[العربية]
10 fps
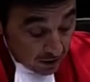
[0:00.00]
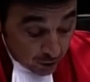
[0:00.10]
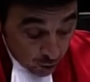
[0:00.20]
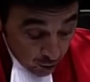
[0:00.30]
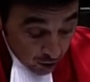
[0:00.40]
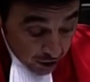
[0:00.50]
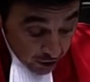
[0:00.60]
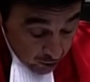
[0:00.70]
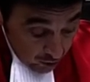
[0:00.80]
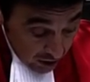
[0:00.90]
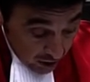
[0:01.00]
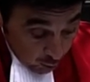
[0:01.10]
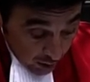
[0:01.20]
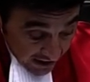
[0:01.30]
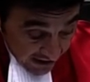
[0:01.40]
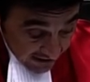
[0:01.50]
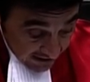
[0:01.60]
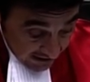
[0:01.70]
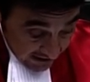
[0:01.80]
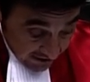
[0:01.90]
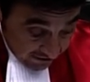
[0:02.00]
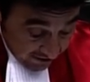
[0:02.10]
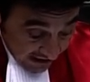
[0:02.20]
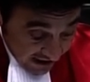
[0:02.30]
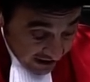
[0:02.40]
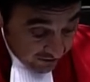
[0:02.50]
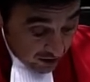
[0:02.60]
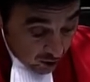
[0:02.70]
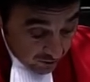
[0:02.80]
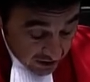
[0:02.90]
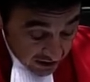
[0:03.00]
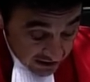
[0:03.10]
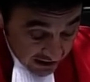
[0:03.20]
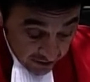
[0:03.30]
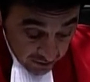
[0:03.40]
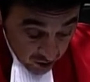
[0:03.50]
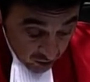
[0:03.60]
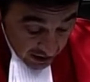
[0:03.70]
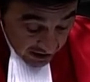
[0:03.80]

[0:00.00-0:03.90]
قرر أن يكون محامي نفسه وبعدما تلت المحكمة